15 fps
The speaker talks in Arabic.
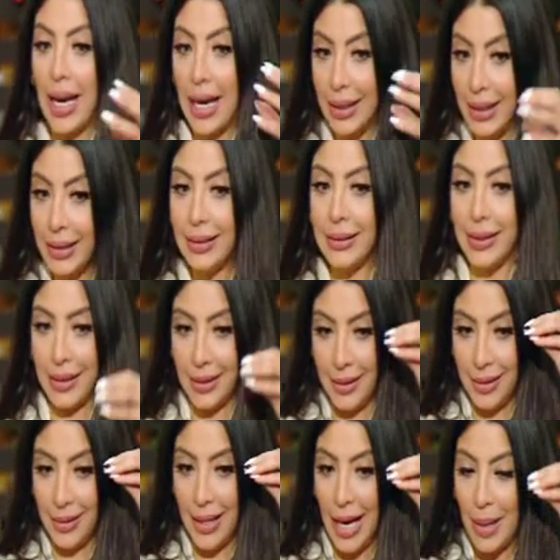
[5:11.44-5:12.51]
حالات
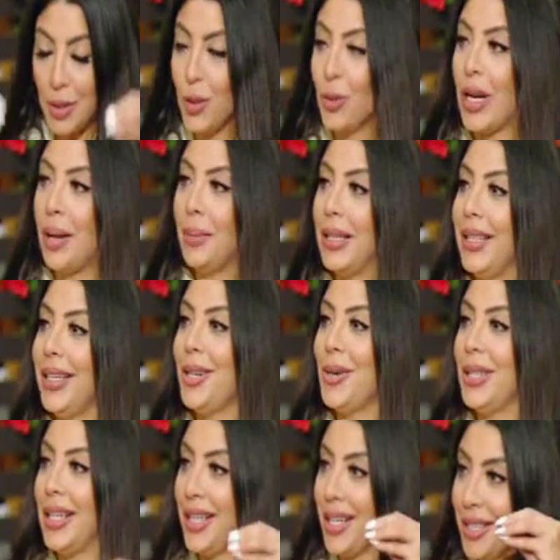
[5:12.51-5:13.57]
آه عملوا العمليه
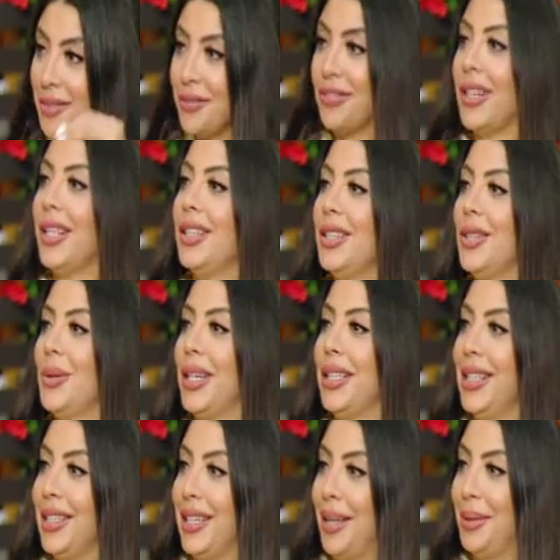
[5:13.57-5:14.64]
ولا هي ريم فعلا
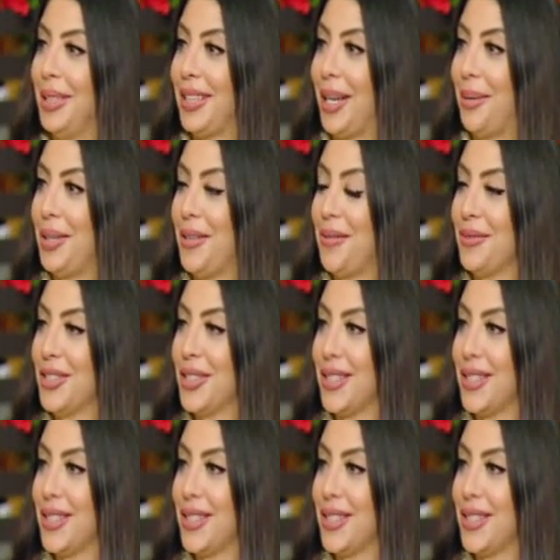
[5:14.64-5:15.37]
الوحيده اللي عملت العمليه في مصر